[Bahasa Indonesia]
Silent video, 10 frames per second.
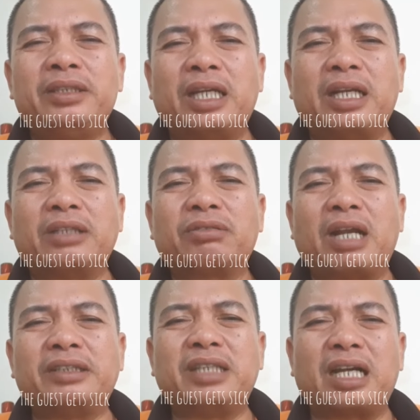dan
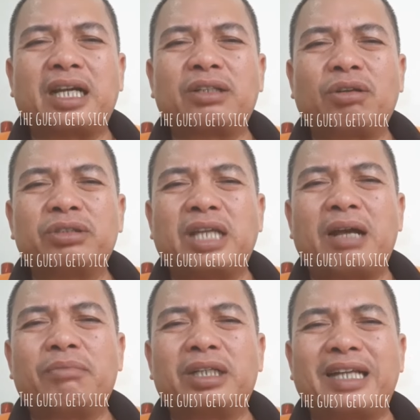asuransi akan
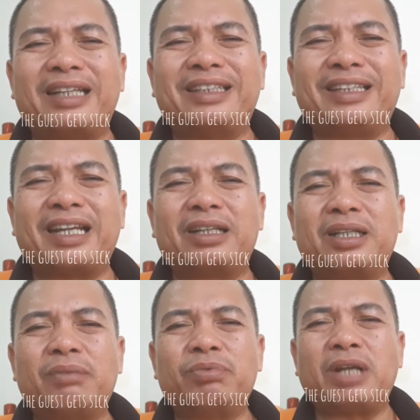kontak mengenai
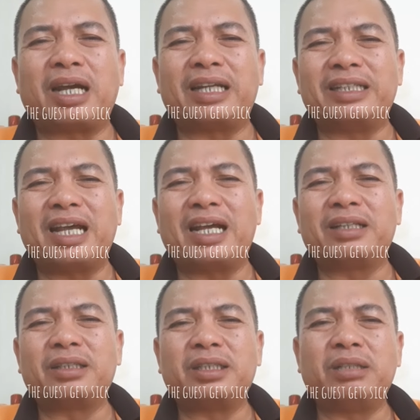tiket
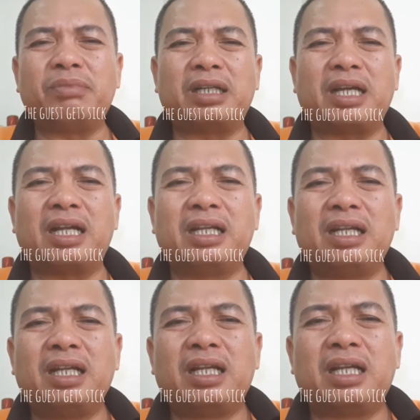kepulangannya di mana
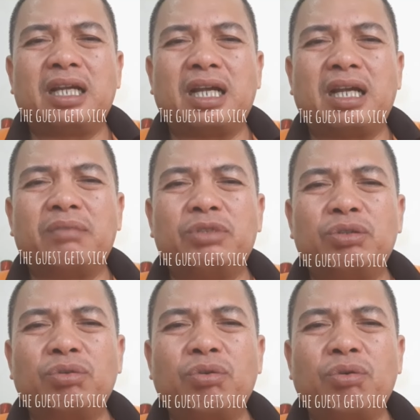uh,
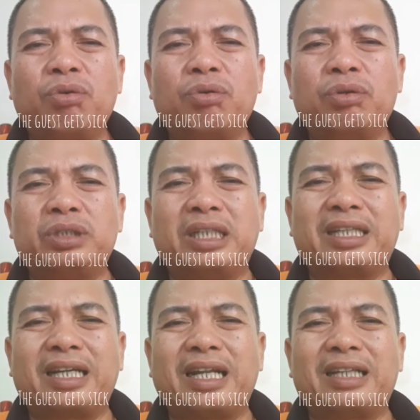menunggu
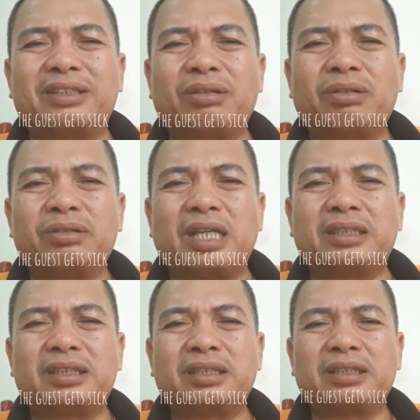tiket atau
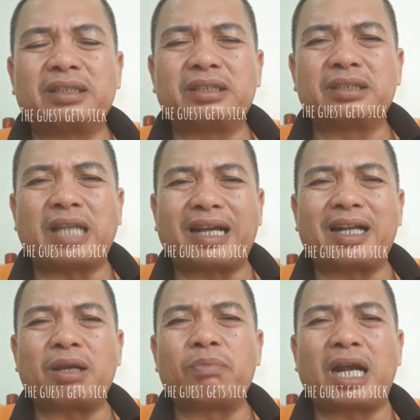dat hmm,
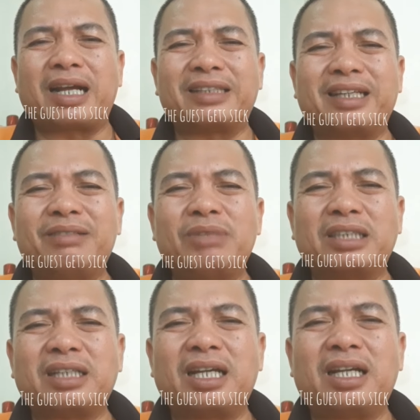tanggal keberangkatan
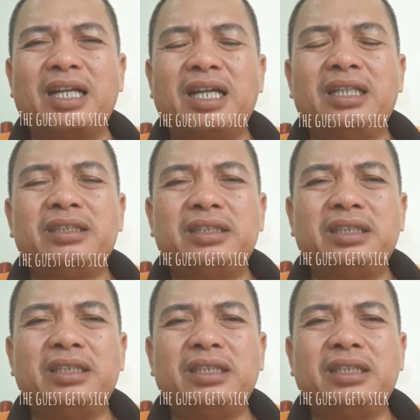biasa si